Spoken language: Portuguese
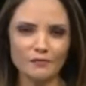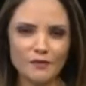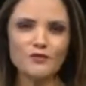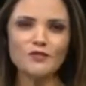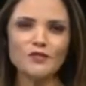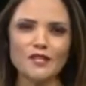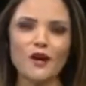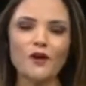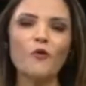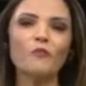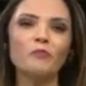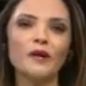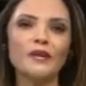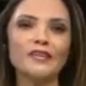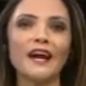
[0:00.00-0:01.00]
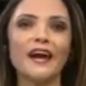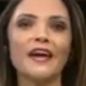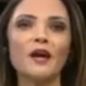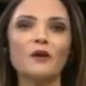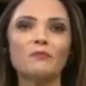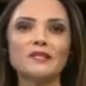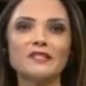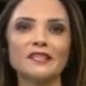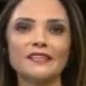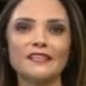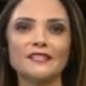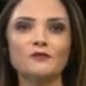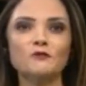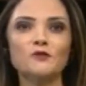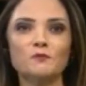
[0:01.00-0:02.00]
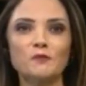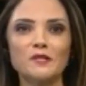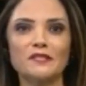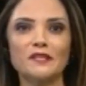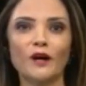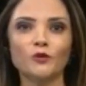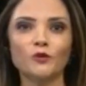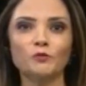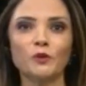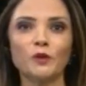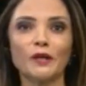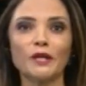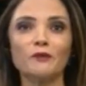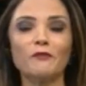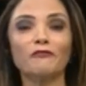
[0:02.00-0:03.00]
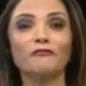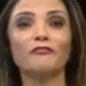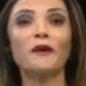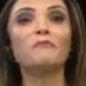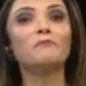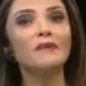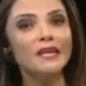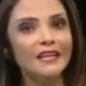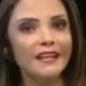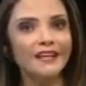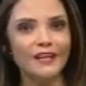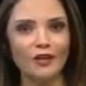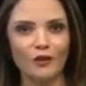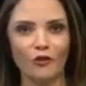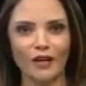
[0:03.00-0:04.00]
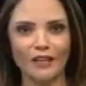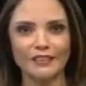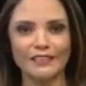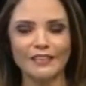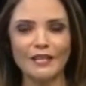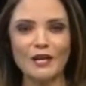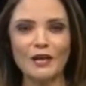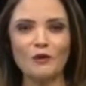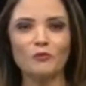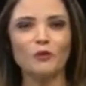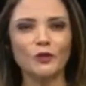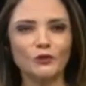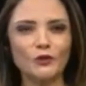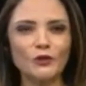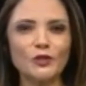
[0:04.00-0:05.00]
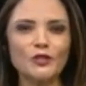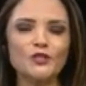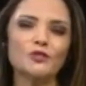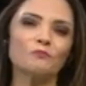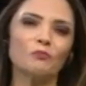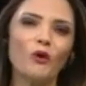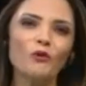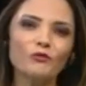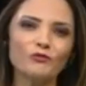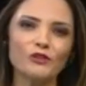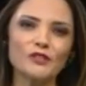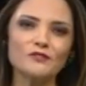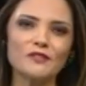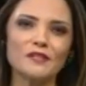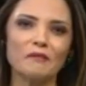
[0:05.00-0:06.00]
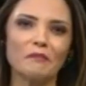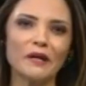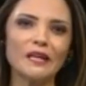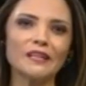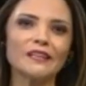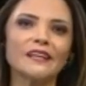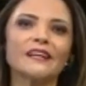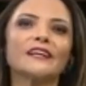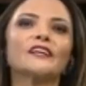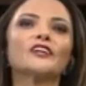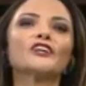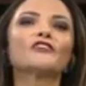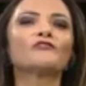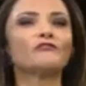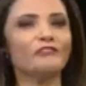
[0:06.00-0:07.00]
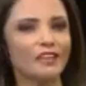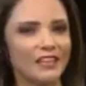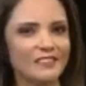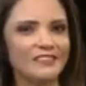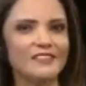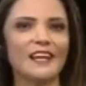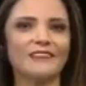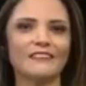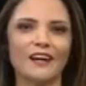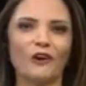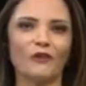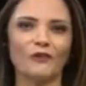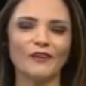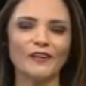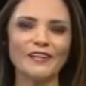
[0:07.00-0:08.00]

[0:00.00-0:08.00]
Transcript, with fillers: Mas você acompanha a reapresentação especial do programa Família Record. Boa noite, bom fim de semana e Feliz Natal.